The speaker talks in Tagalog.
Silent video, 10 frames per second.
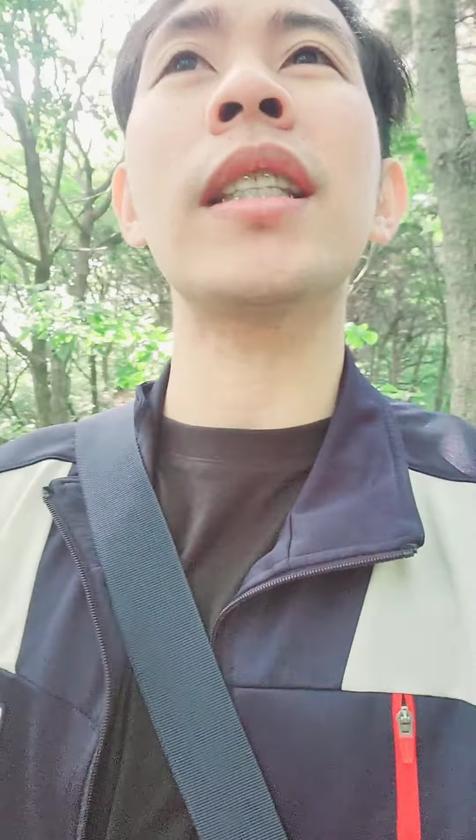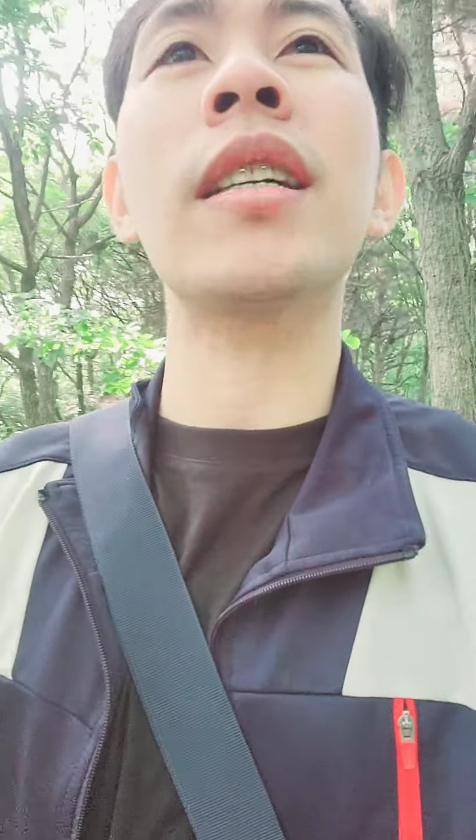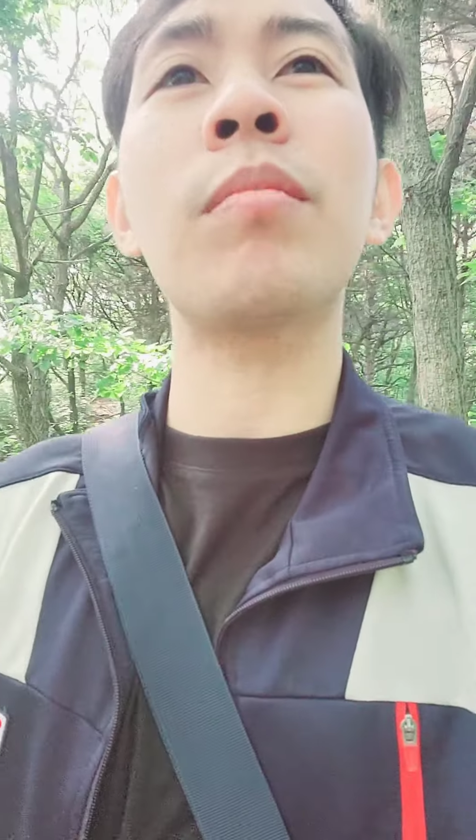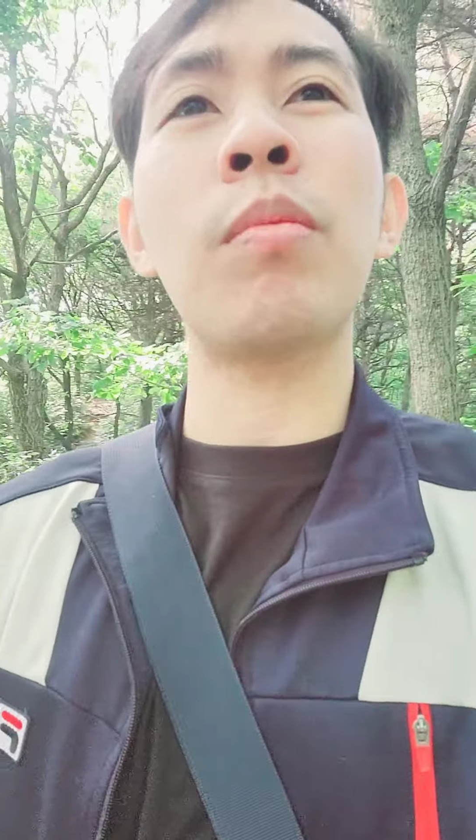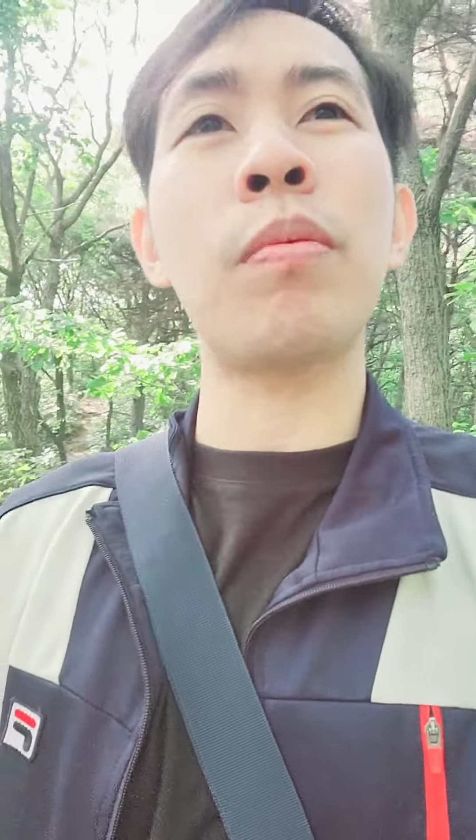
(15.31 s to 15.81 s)

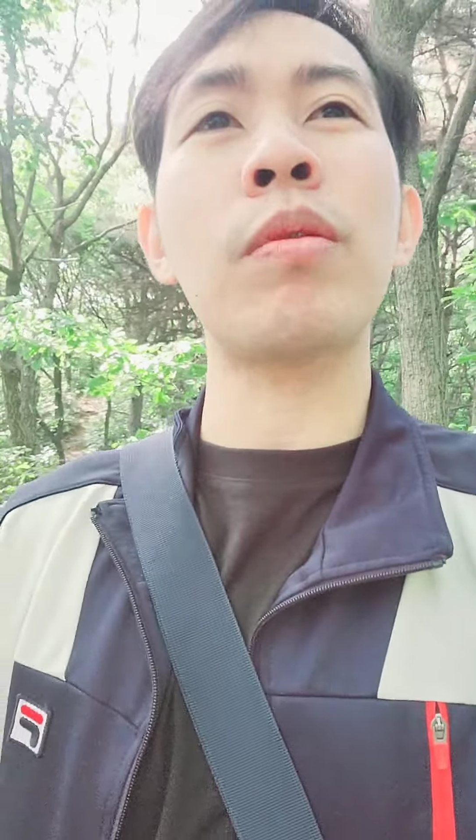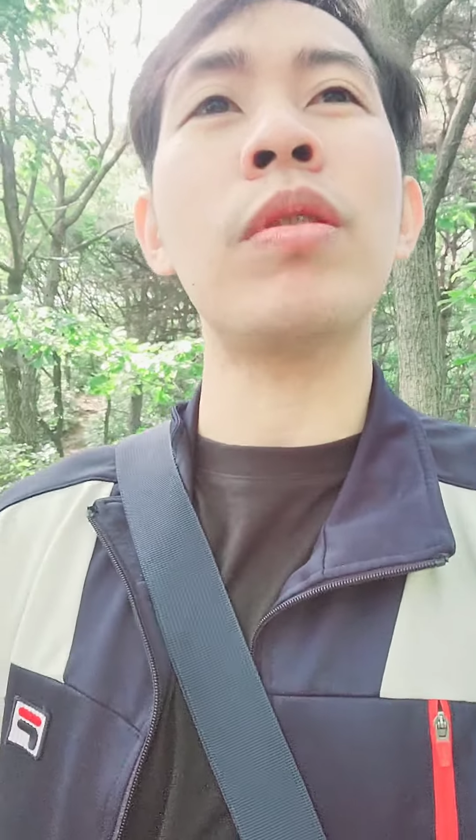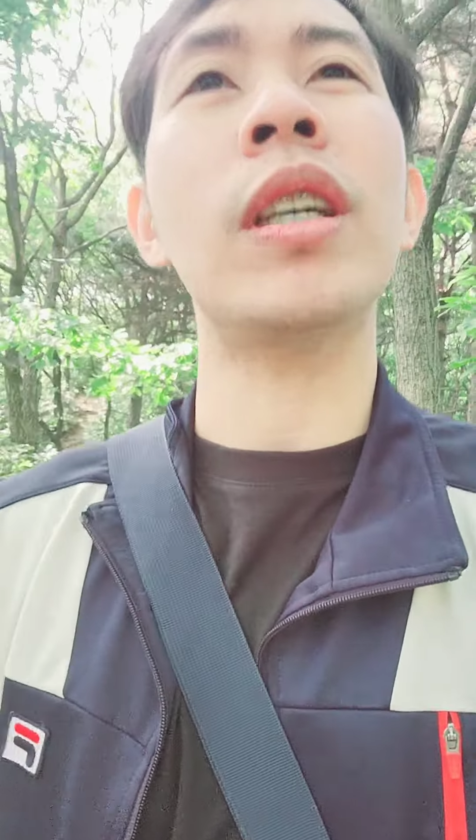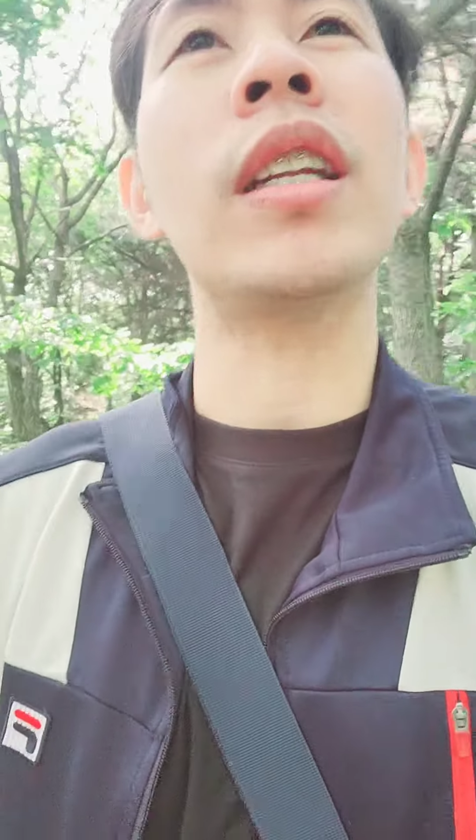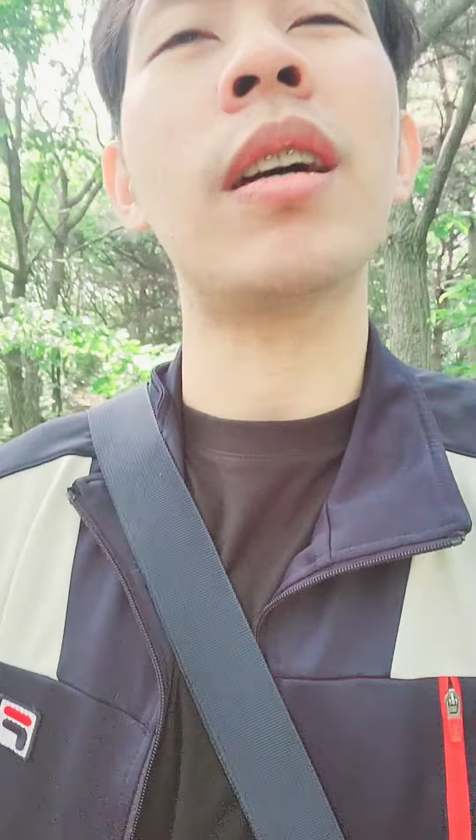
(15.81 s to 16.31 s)
nagpo-post
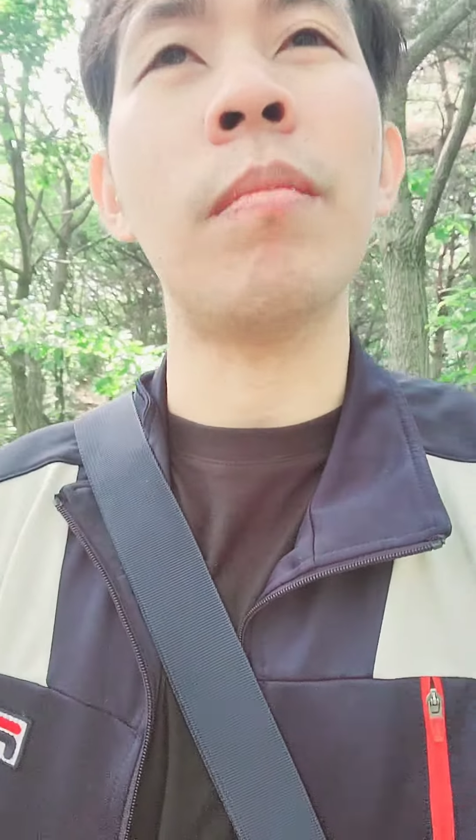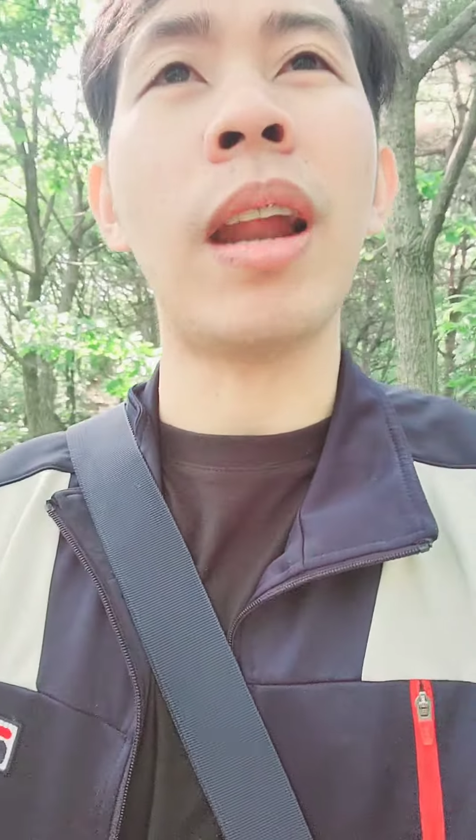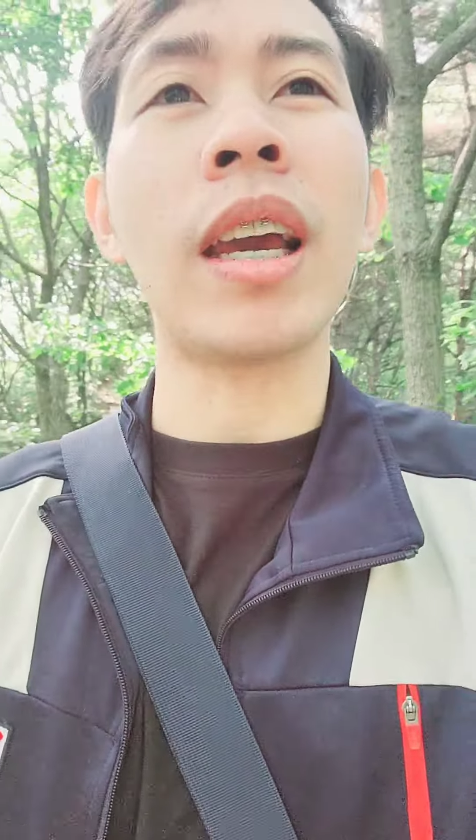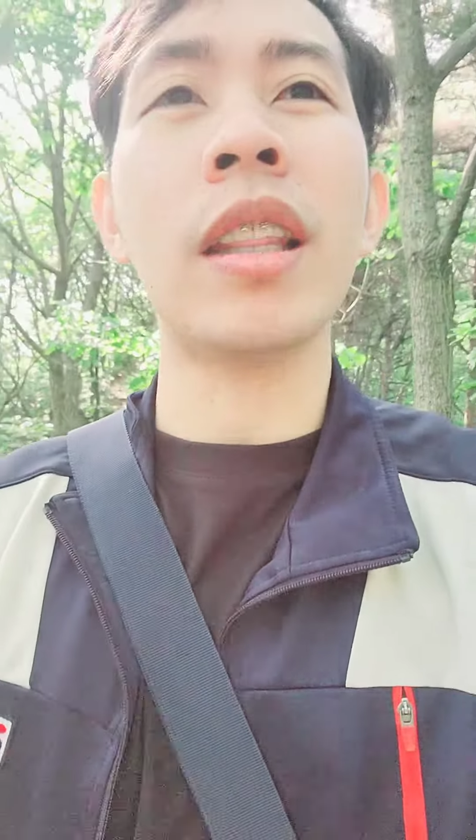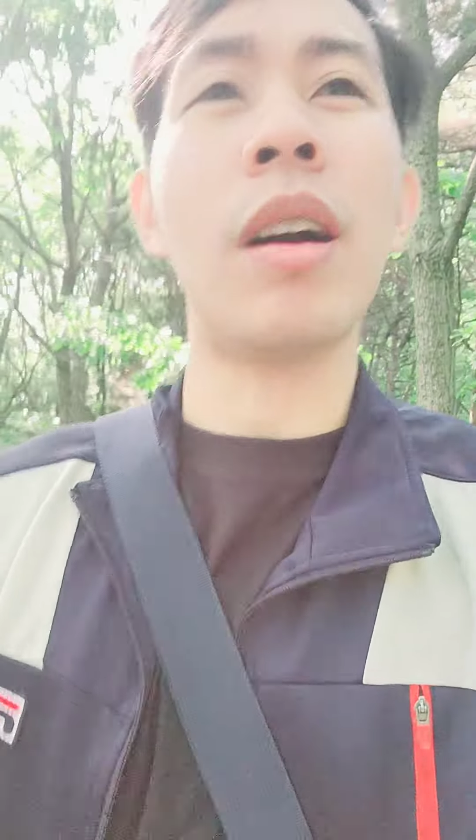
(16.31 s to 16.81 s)
diyan na
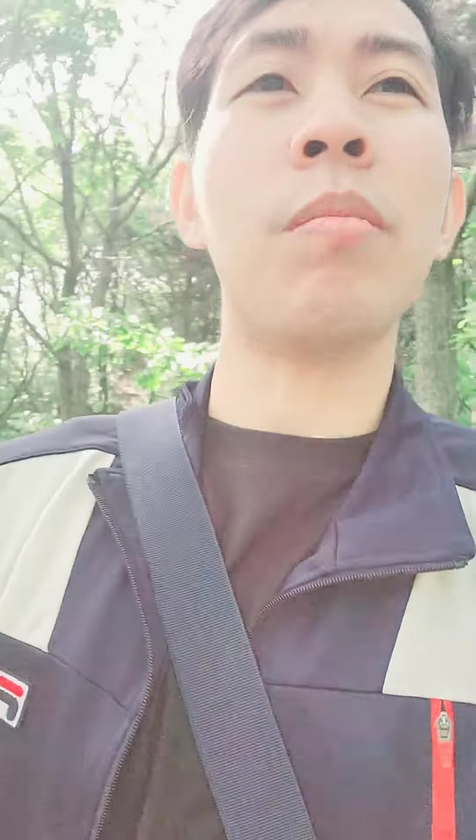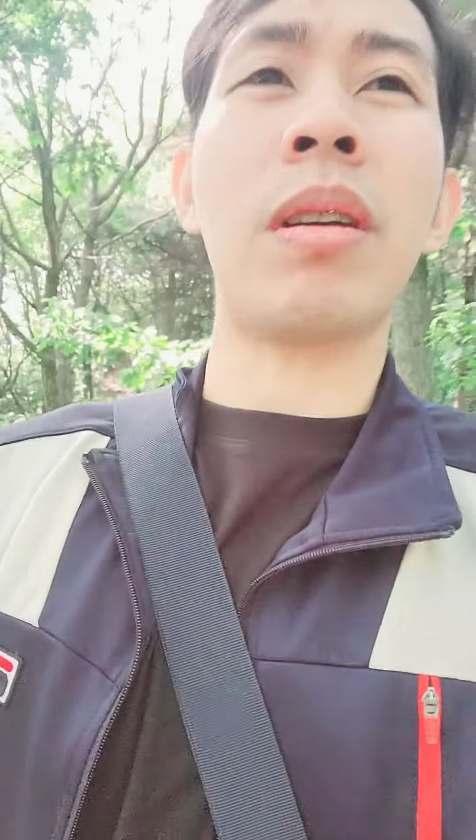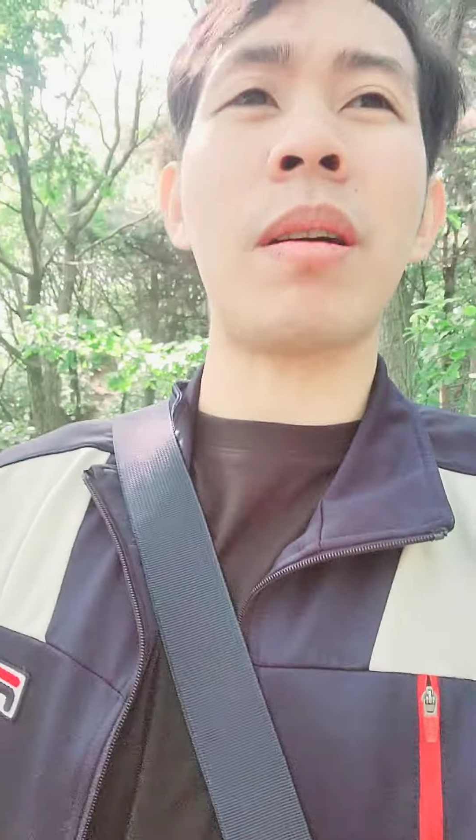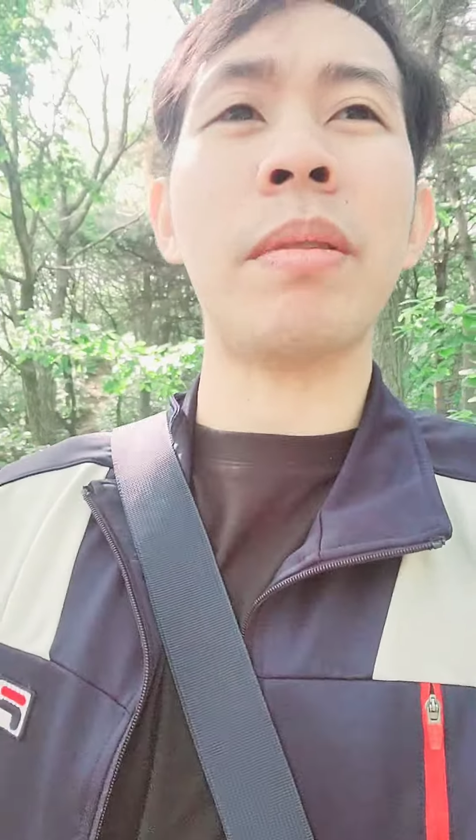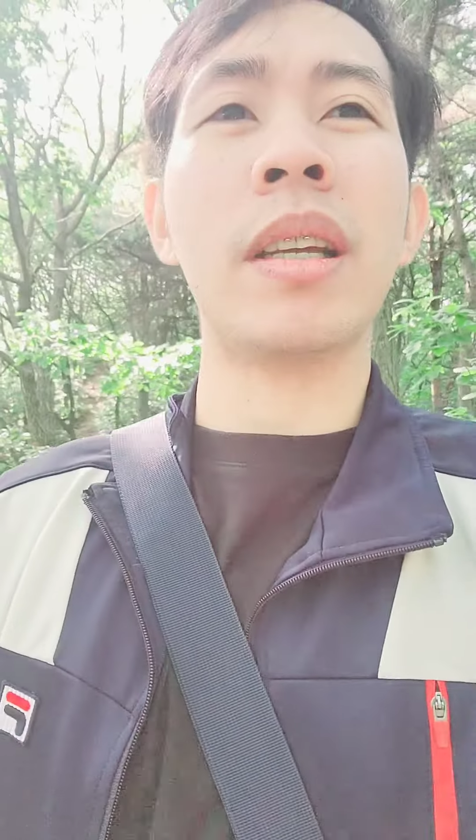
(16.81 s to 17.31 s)
malaki daw,
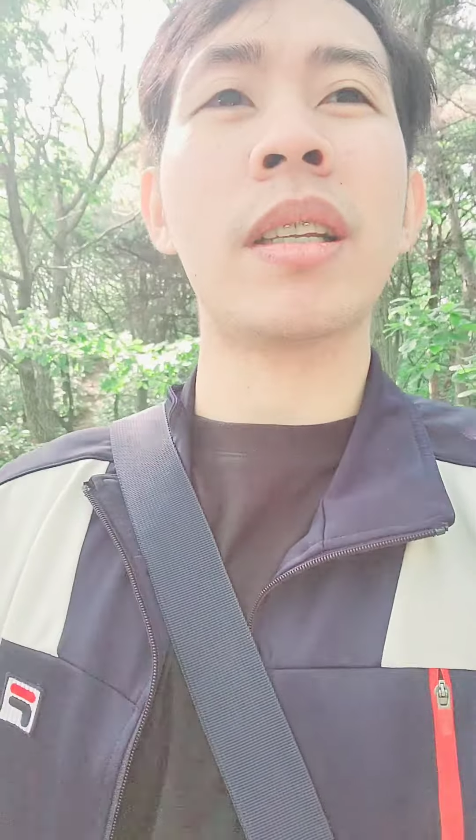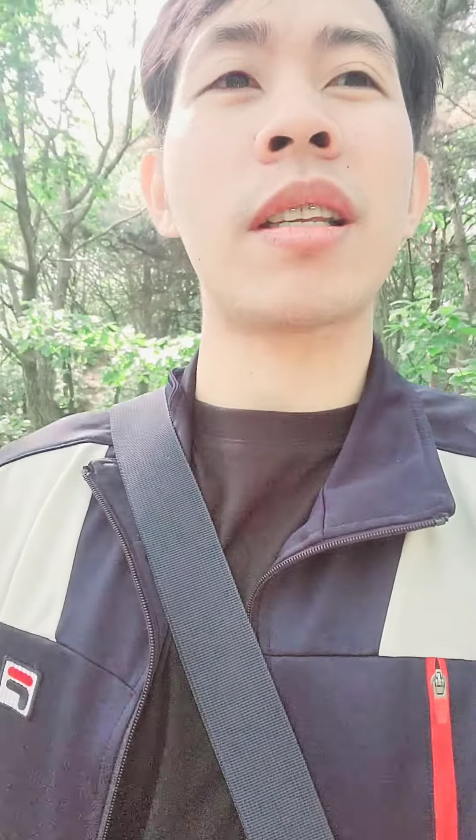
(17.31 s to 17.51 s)
marami ding